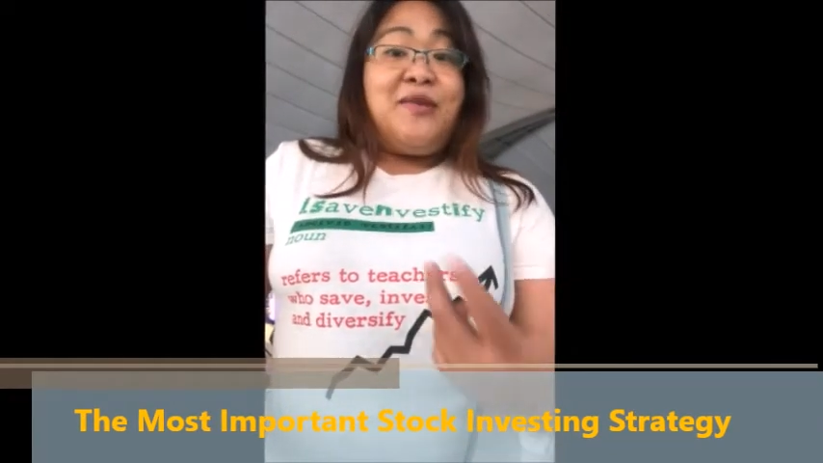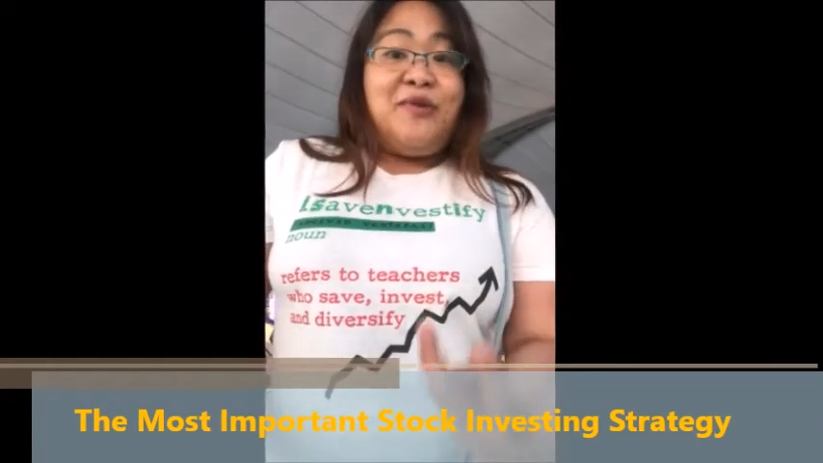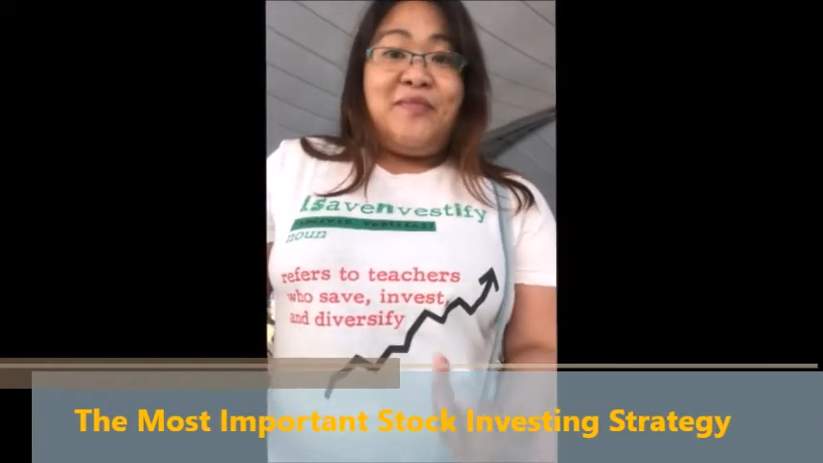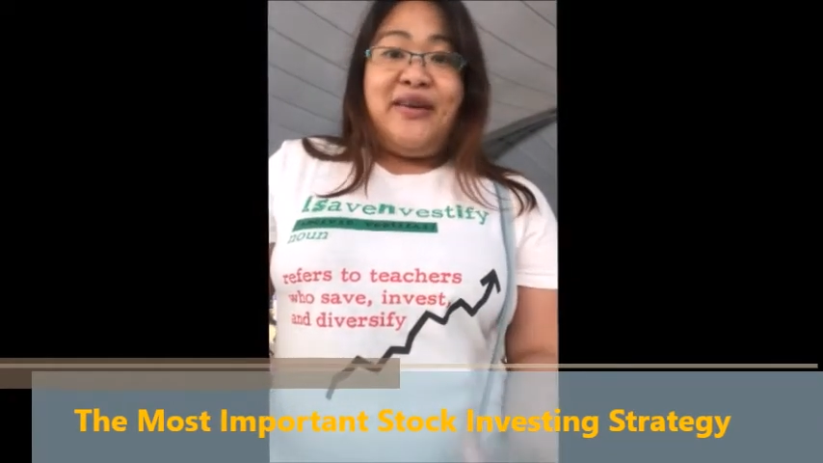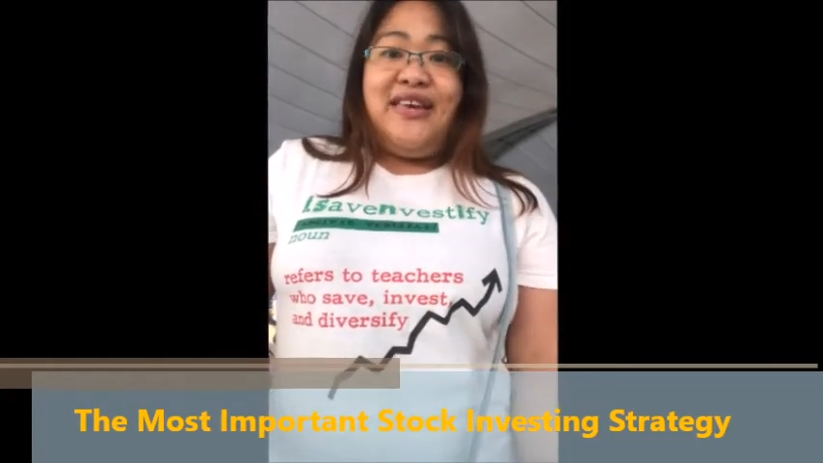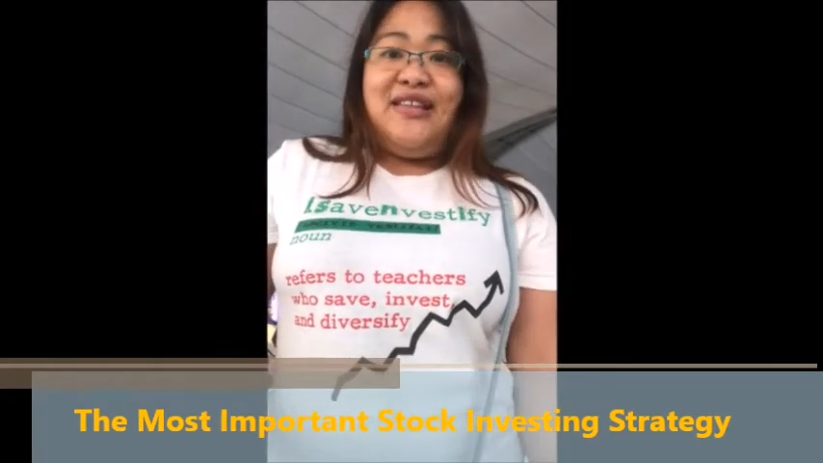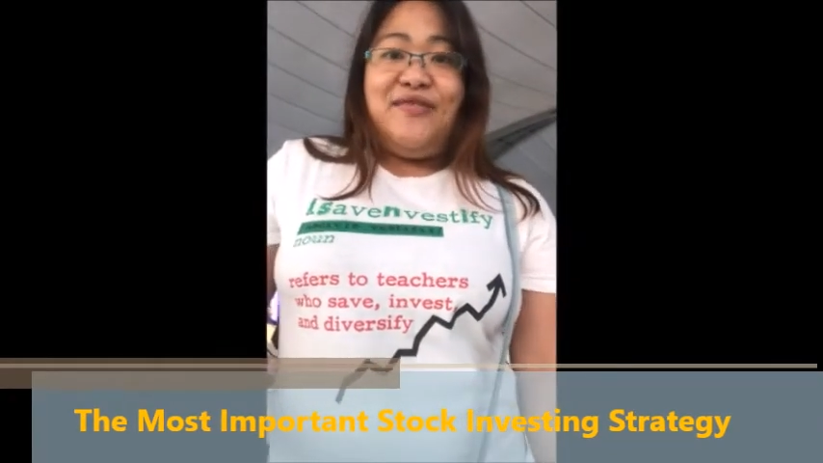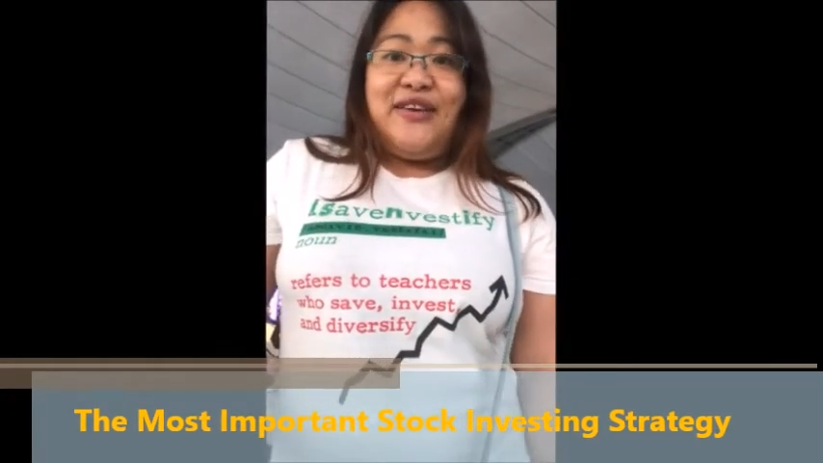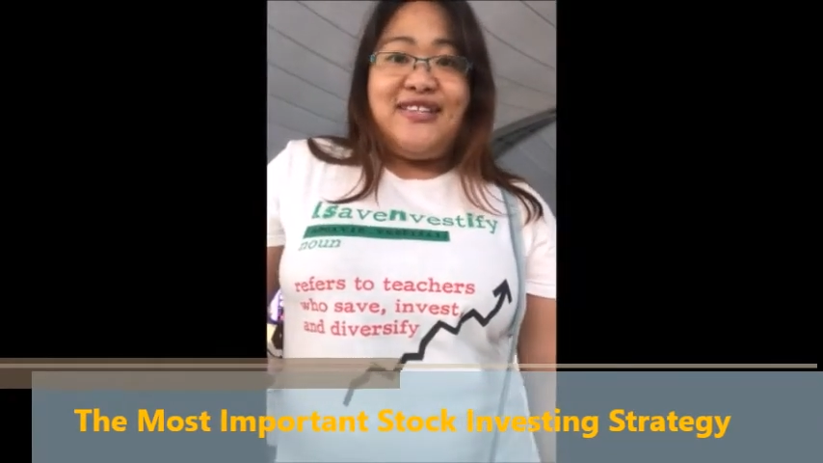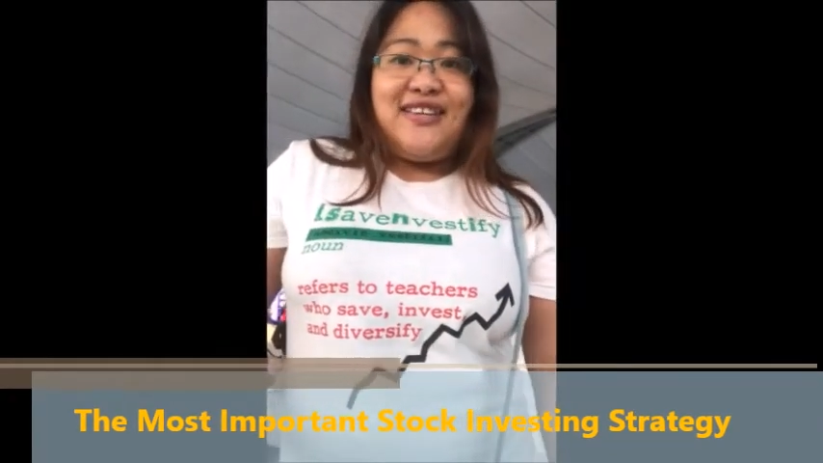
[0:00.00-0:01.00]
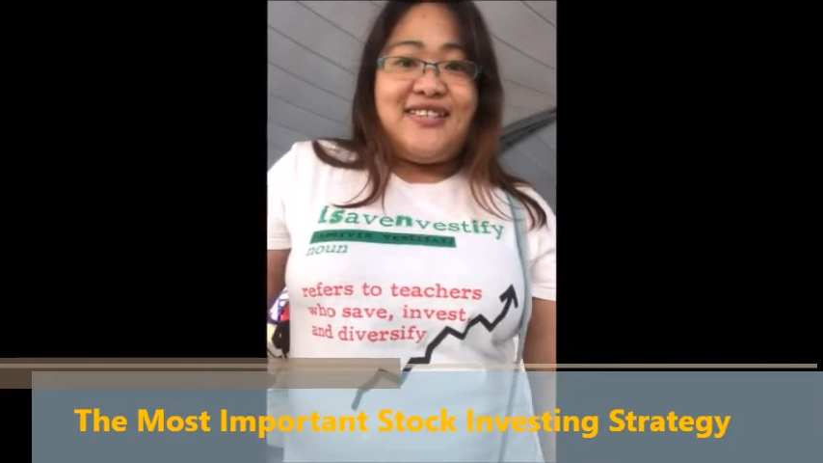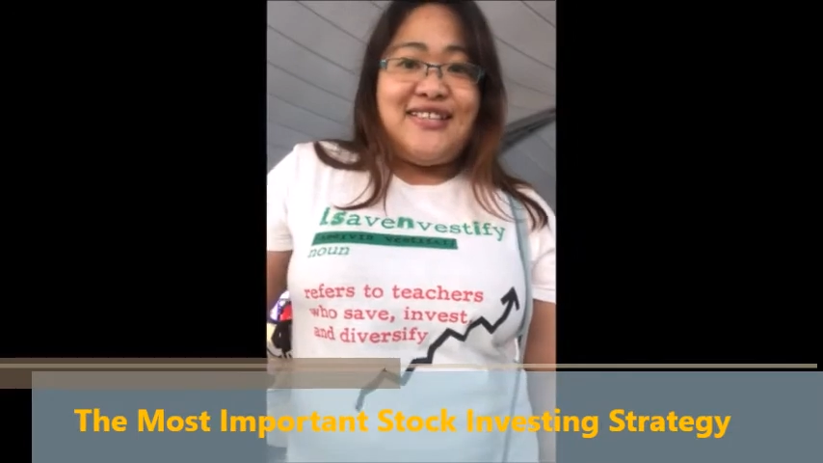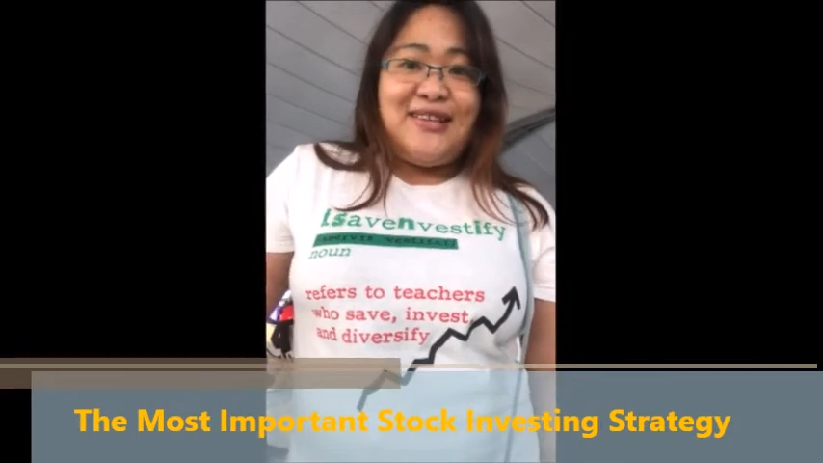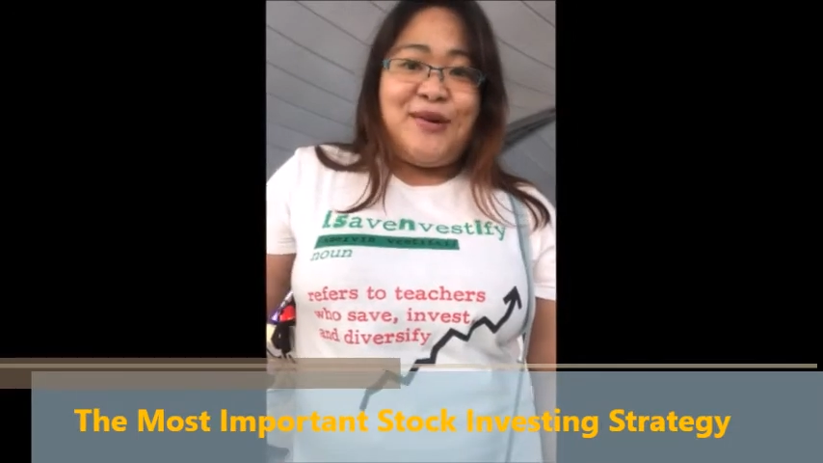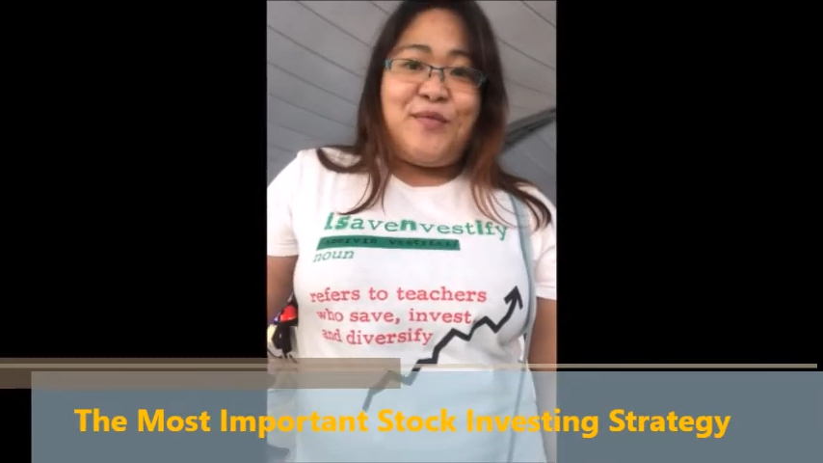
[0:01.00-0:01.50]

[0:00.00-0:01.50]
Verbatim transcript: kapag mag-invest ka sa stock